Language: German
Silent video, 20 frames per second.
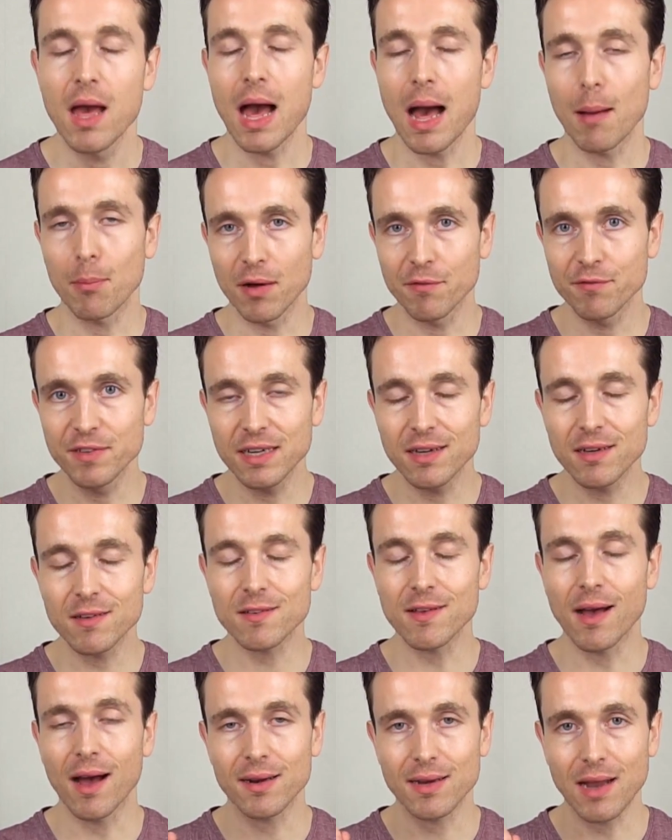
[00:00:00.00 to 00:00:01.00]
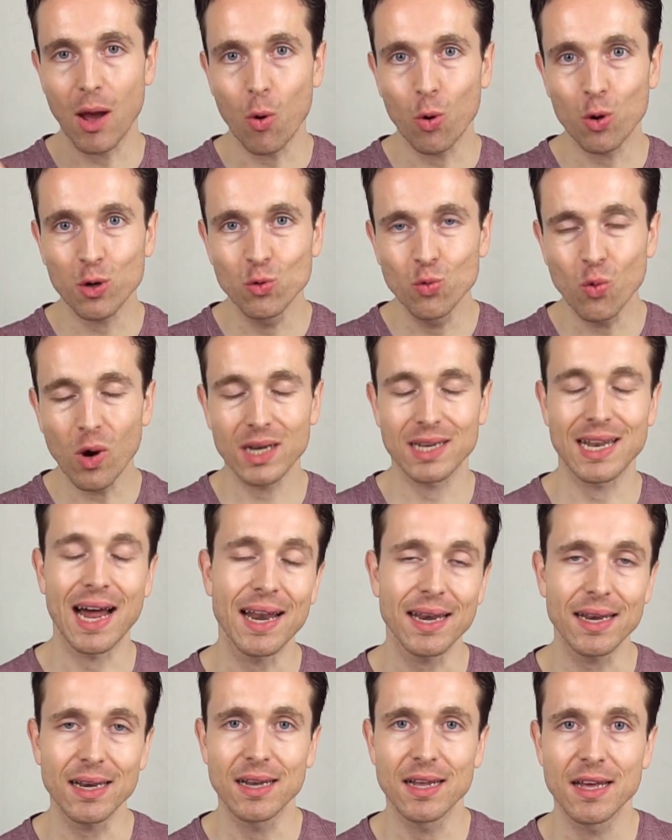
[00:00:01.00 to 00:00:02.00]
Aber wie gesagt, auch nur
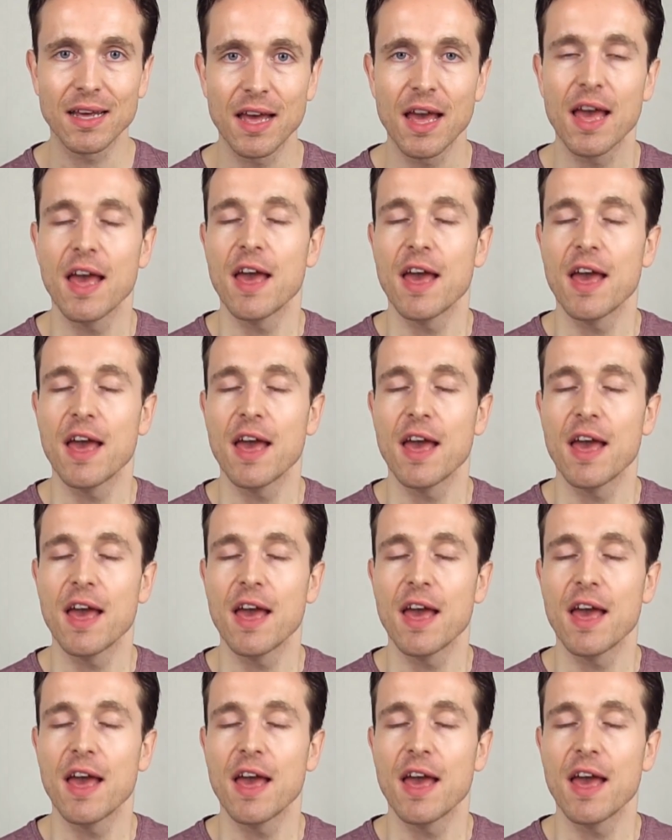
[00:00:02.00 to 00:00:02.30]
dann,